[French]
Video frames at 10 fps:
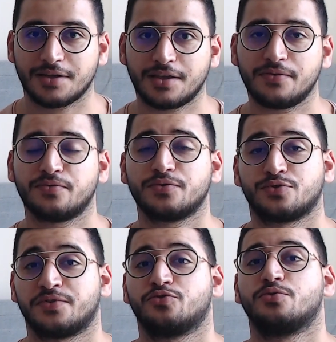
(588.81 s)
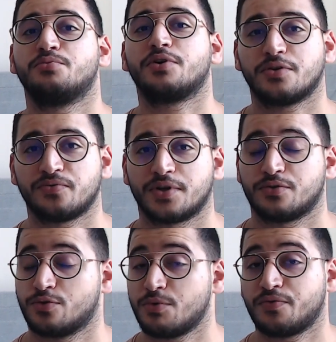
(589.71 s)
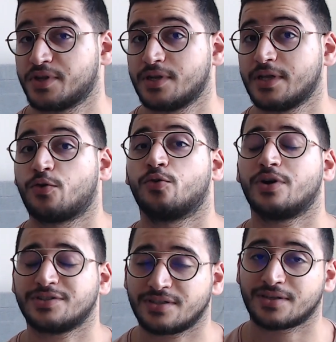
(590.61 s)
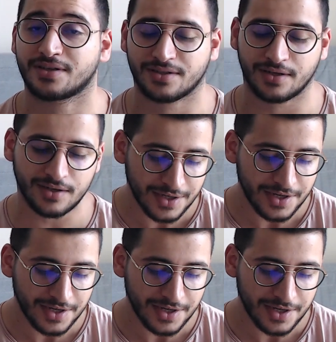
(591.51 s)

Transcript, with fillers: Il vous suffit de m'en envoyer, de m'envoyer les à cette adresse-là